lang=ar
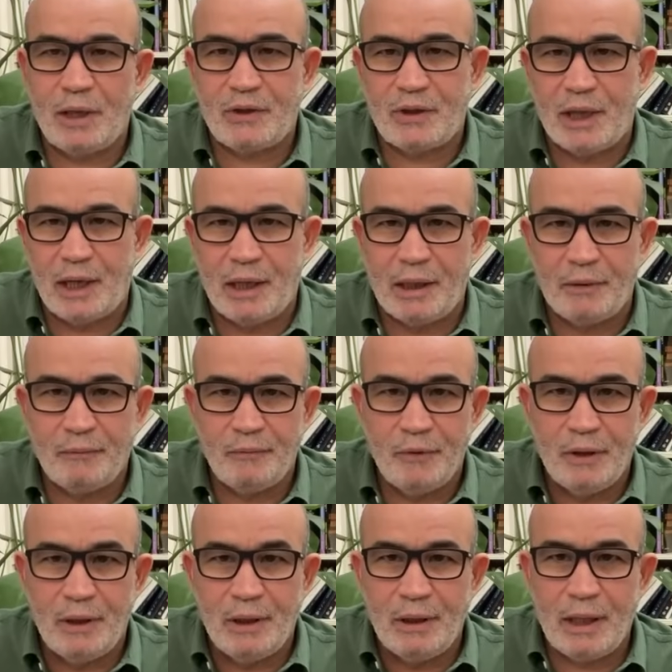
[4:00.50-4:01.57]
رسائل
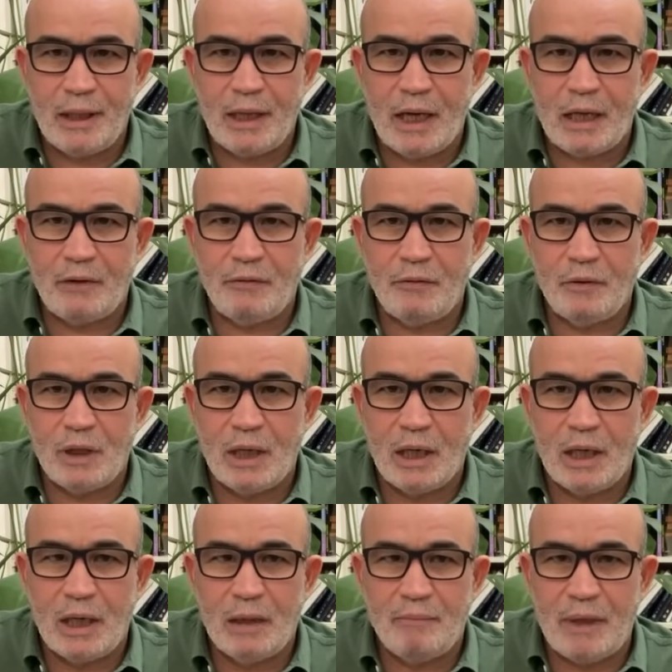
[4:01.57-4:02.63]
لا نعرف
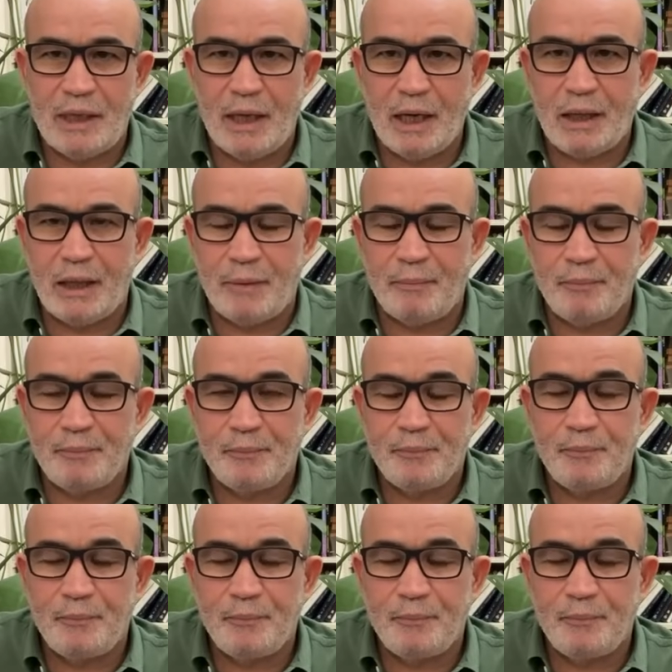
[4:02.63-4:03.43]
هنا من يكذب